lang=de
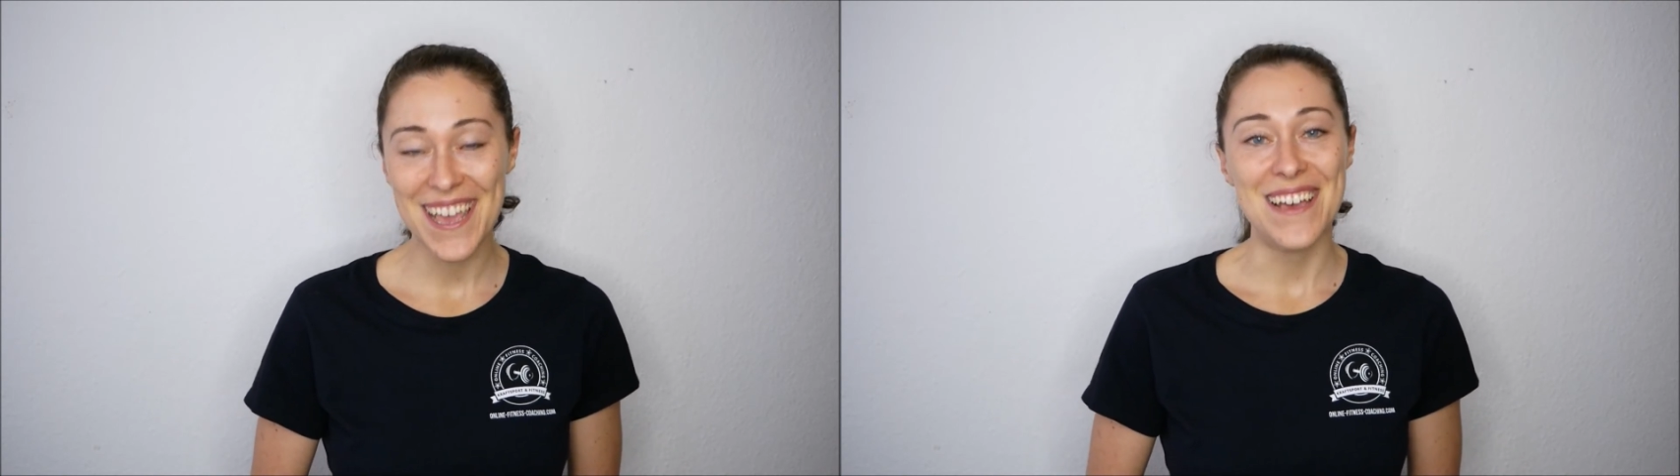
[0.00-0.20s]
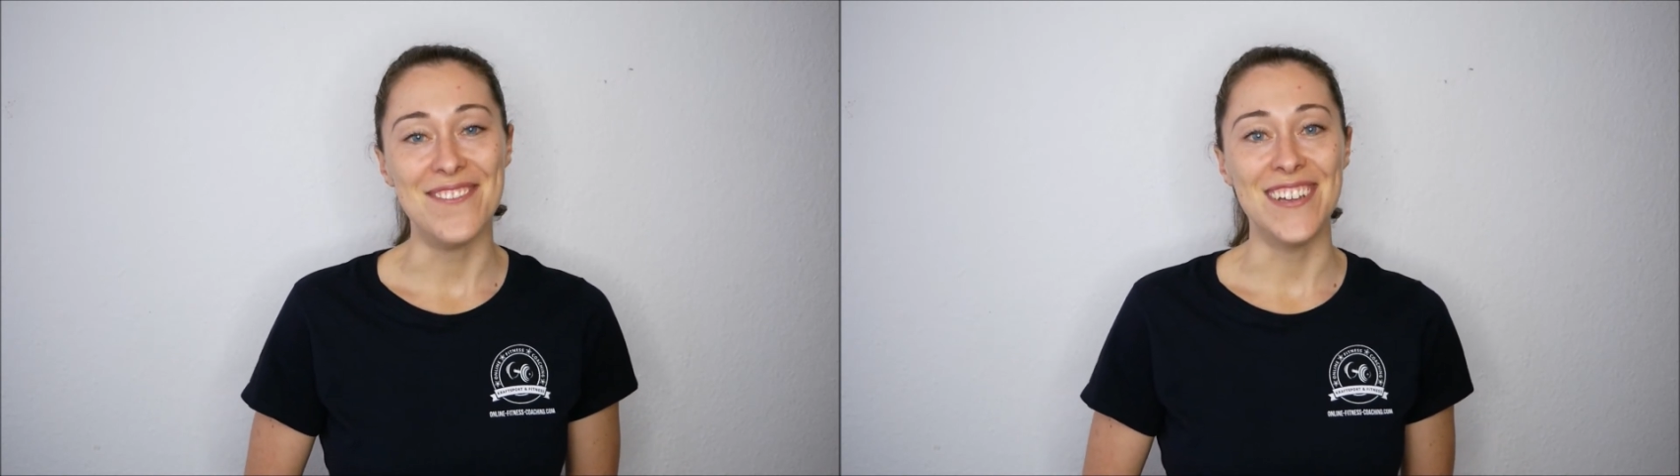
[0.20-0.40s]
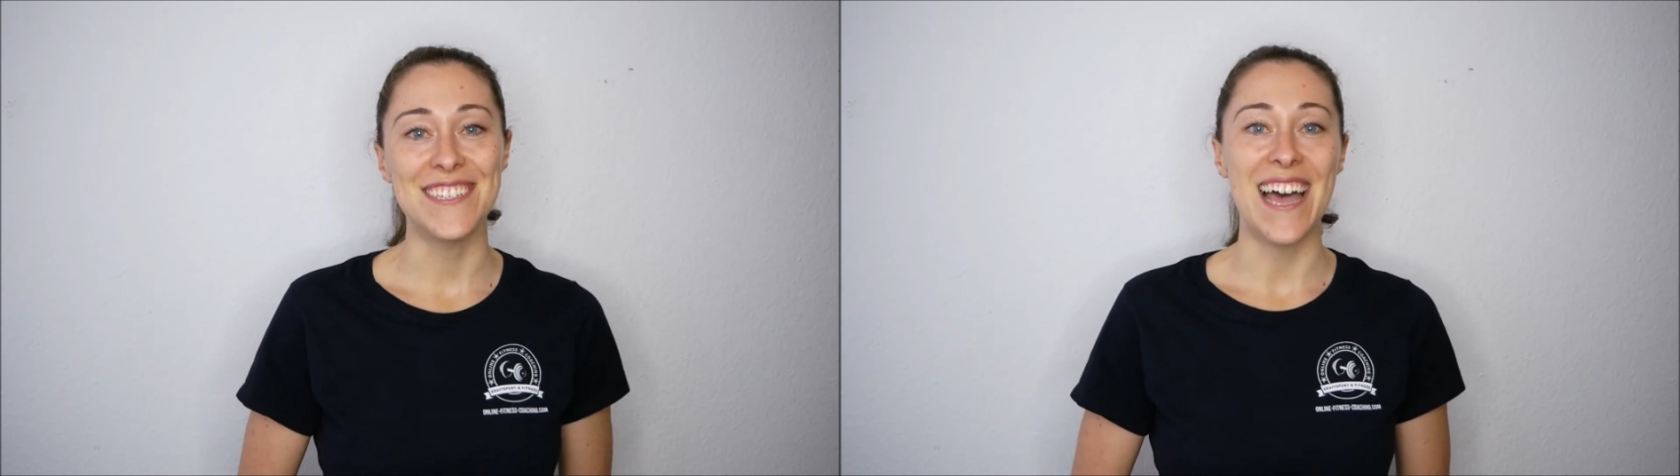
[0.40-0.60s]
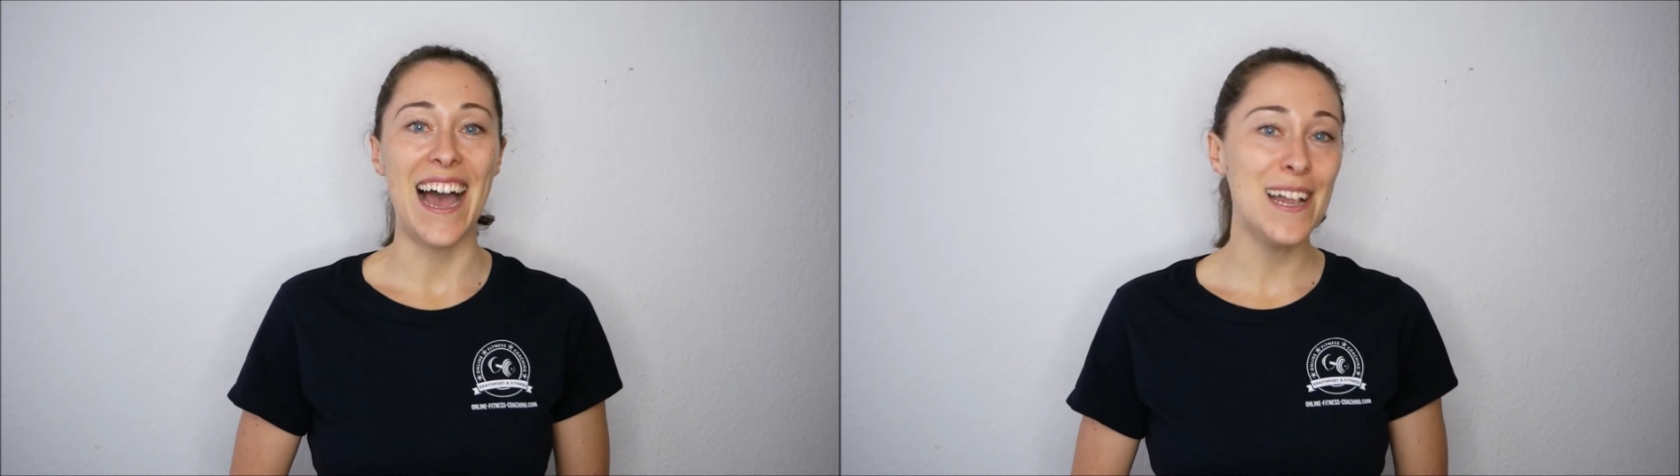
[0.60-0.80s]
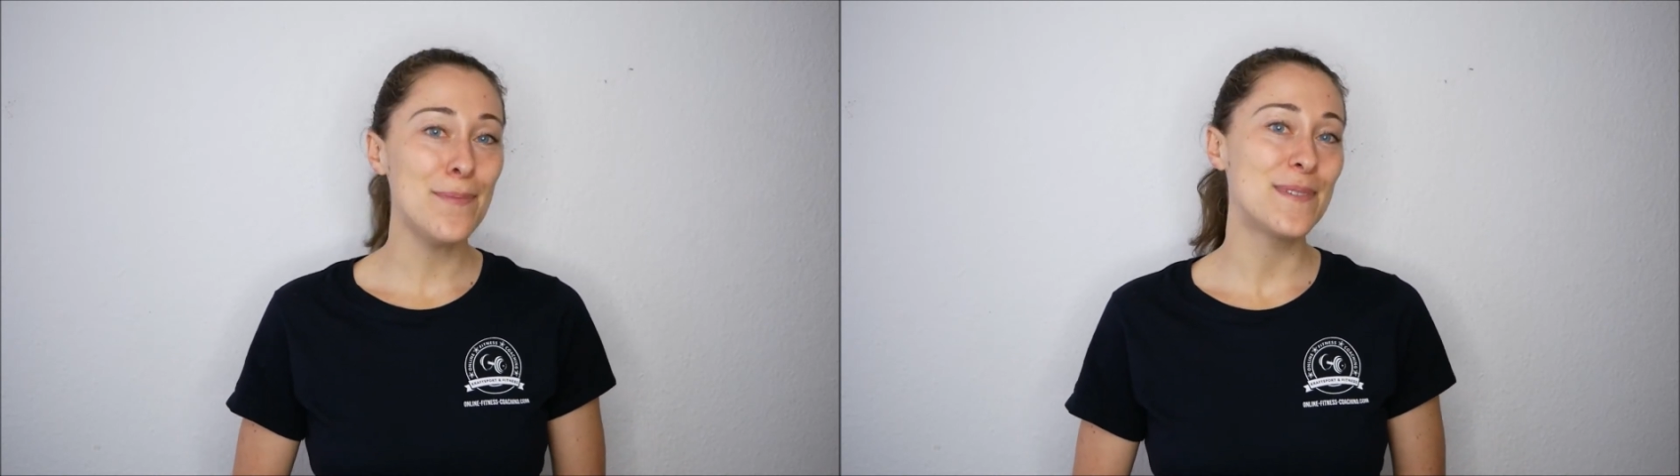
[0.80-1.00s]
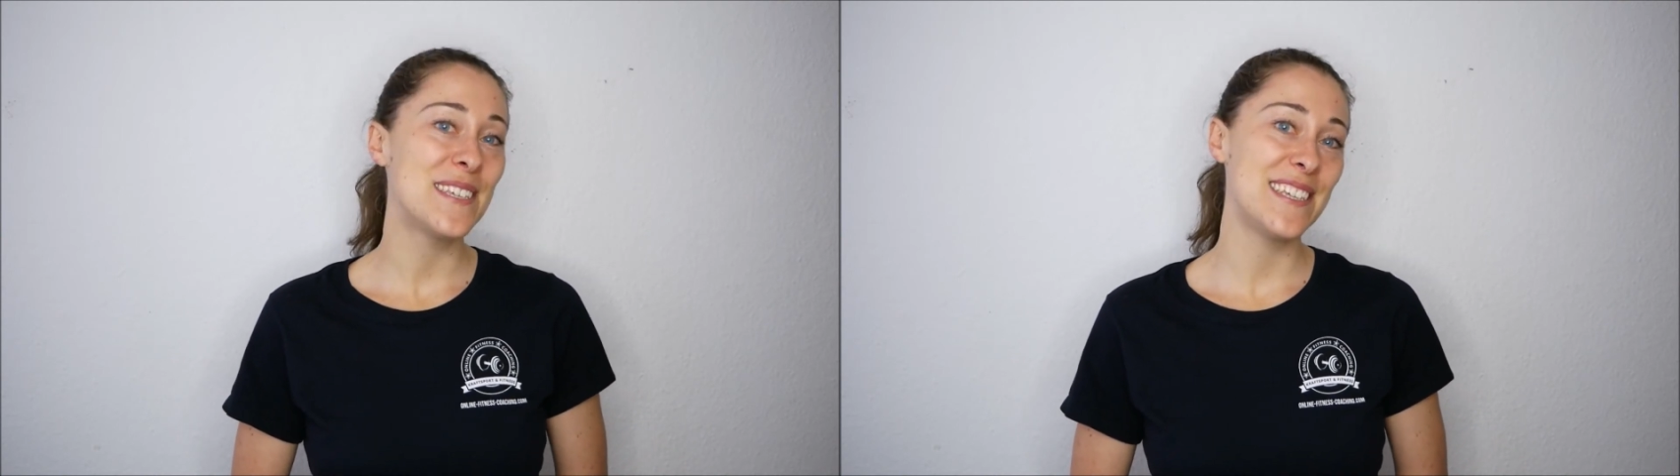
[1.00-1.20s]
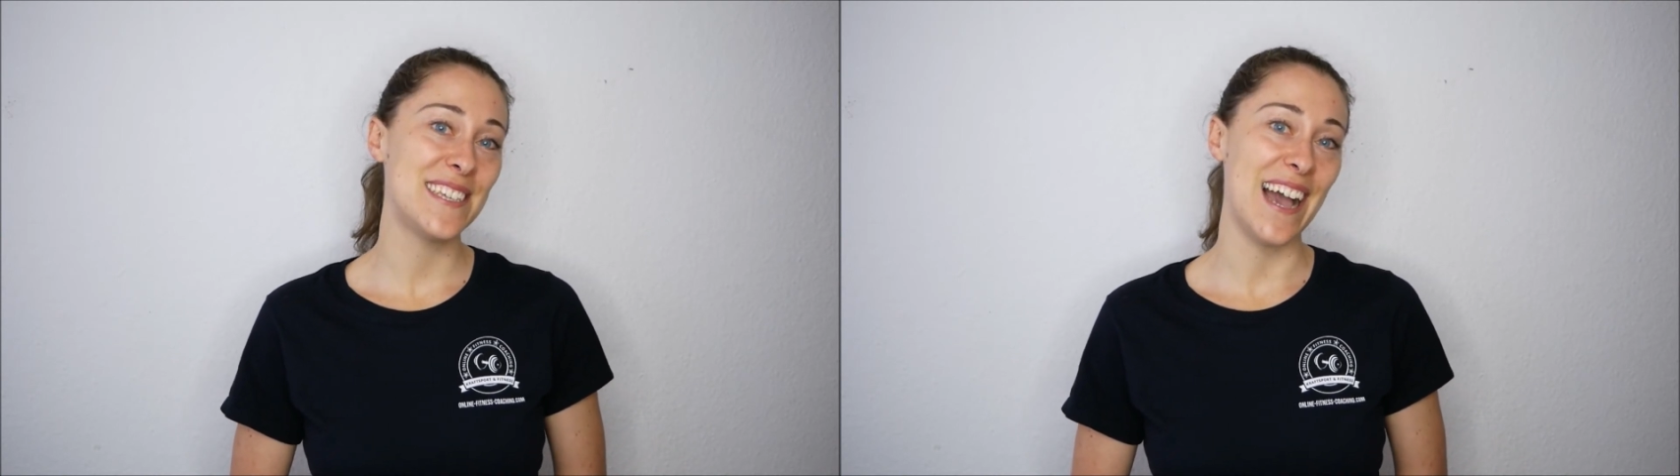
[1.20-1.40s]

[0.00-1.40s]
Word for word: weshalb sich